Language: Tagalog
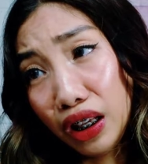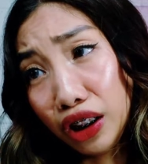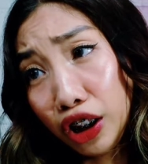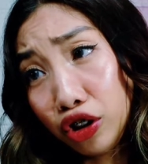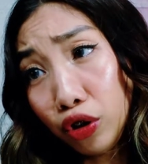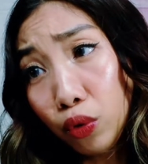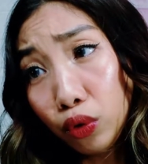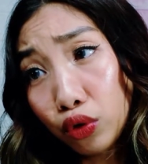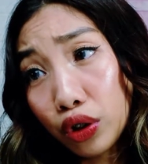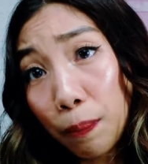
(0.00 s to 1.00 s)
hindi
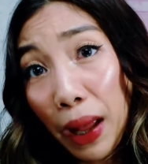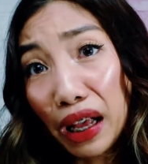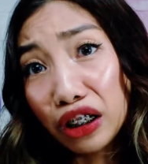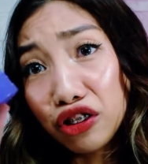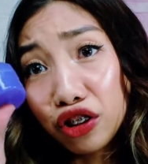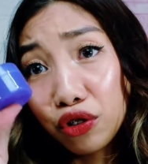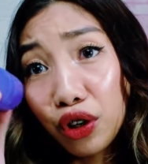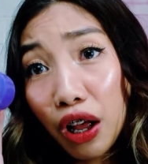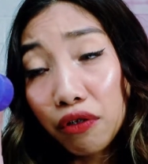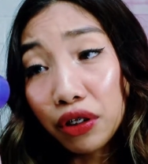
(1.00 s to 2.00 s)
siguro sa packaging
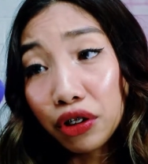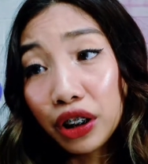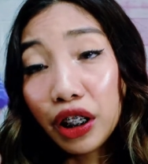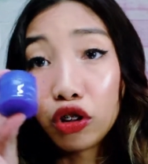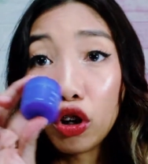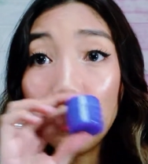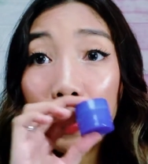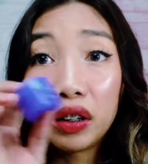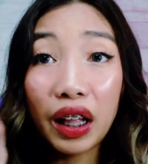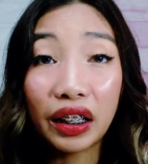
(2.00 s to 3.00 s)
yung lavender nito,
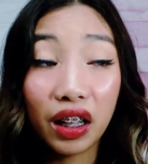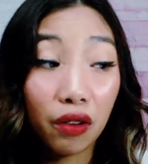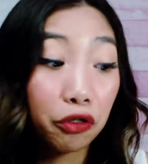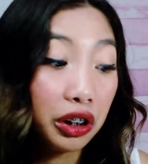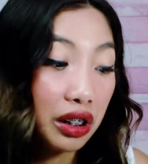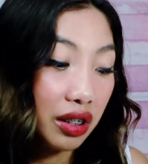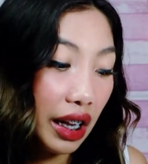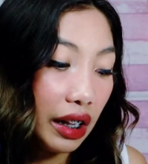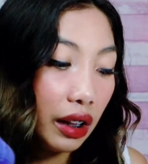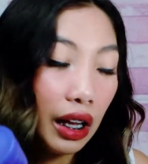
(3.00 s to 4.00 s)
but I think for the
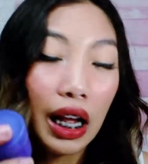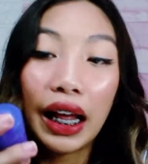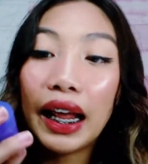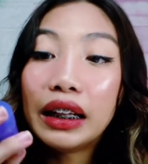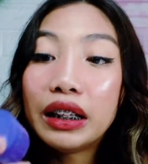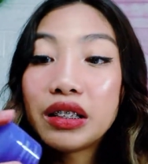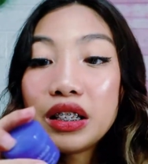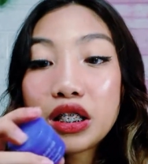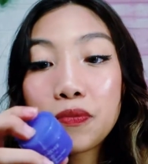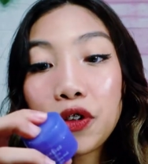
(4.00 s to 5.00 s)
scent. And this
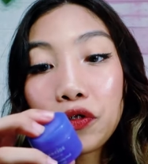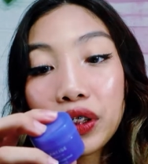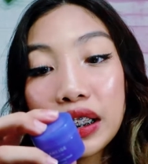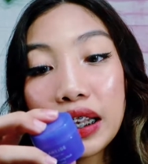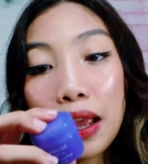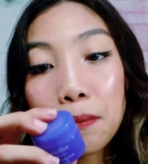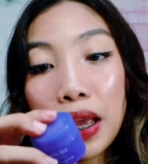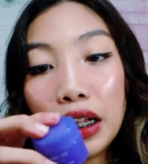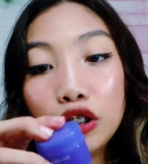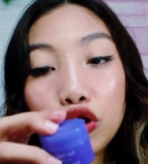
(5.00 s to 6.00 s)
is 15
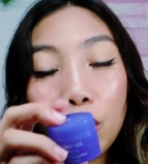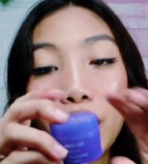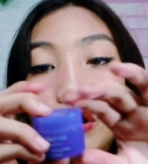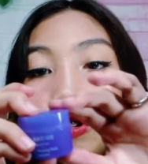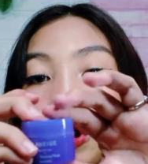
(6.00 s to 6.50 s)
ml. So, ito